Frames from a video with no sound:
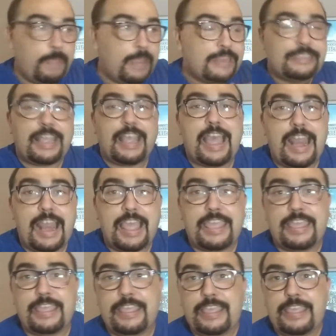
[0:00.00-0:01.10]
ver esta gala
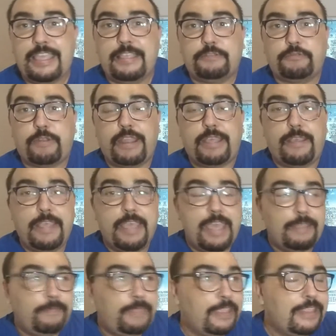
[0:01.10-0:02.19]
y, suele
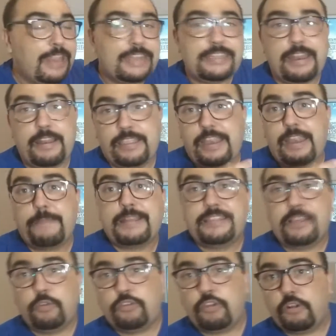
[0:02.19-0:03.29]
centrarse en el cine
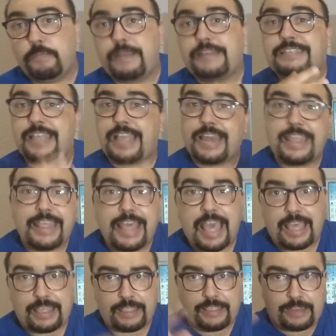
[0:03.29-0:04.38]
más de autor, más de
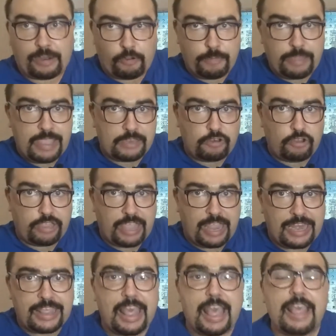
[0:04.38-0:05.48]
calidad, entre comillas, lo de
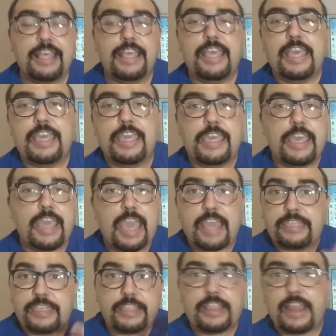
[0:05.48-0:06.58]
calidad, y
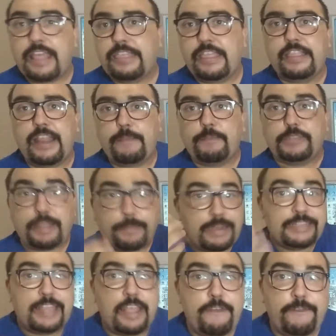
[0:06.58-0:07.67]
etcétera, etcétera, pues
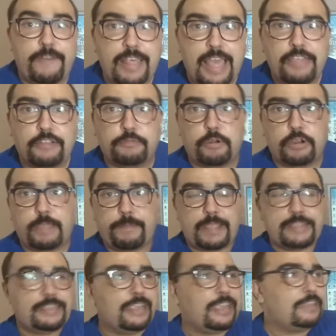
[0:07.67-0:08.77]
también están enfadados porque
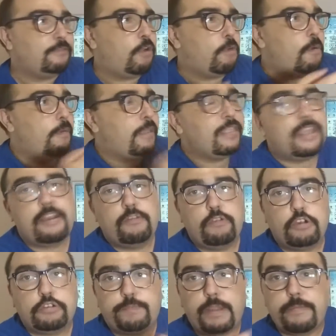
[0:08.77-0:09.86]
piensan que es como vender
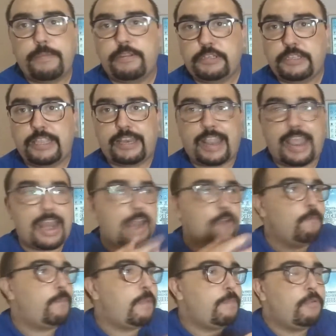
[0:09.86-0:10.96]
unos premios y regalar
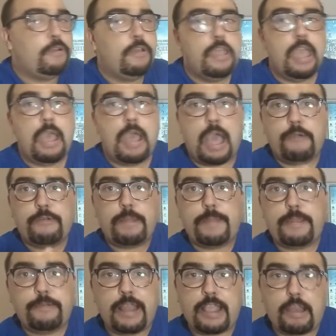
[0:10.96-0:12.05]
un premio a una
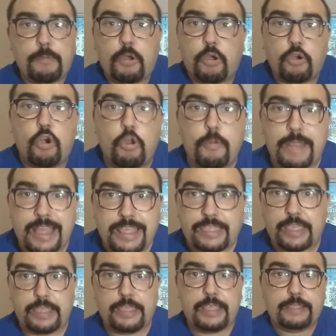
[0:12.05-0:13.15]
película que a lo mejor no lo
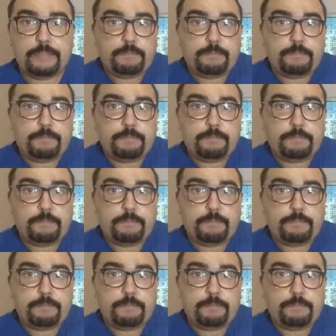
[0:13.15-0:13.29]
merece